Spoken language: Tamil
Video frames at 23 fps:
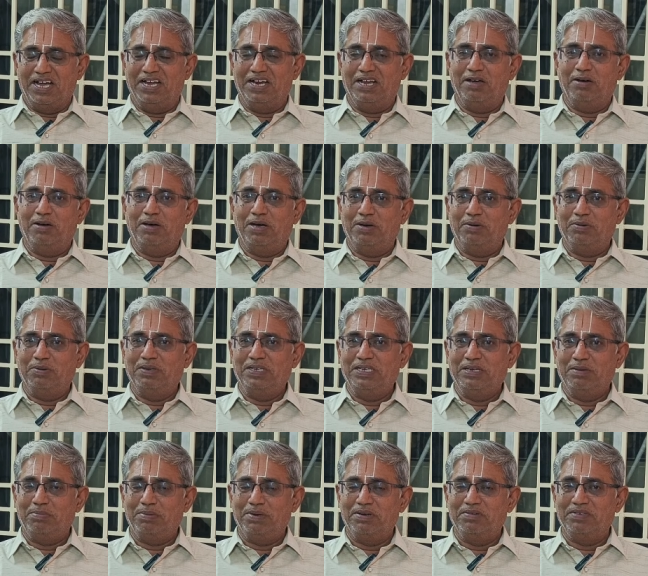ஆனால்
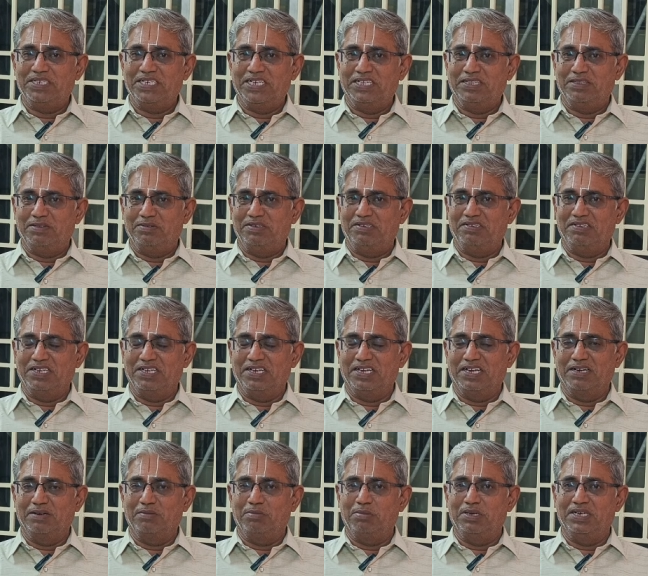எப்படி விஷயத்தை
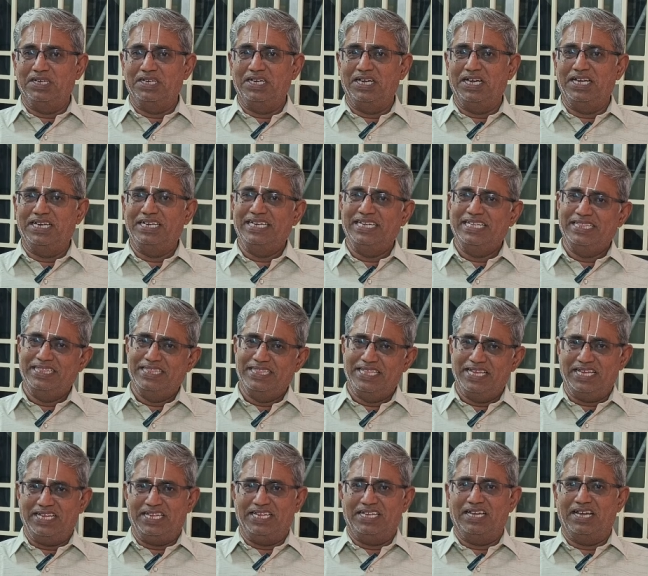வச்சிருக்கிறாங்க பாருங்க
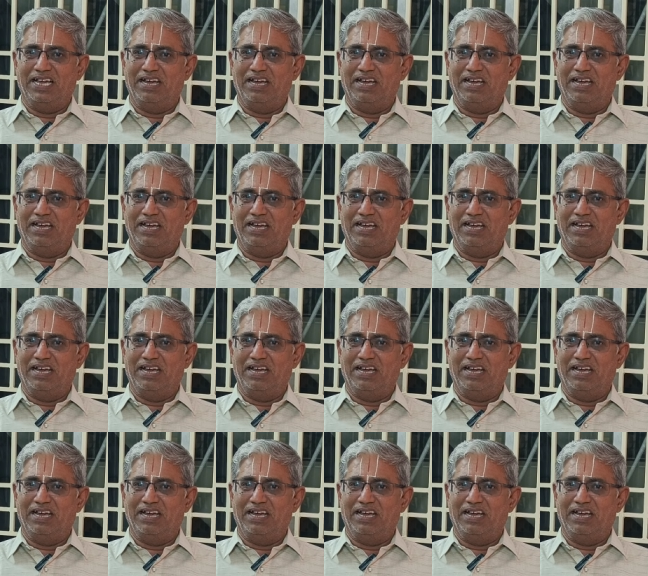நிந்தை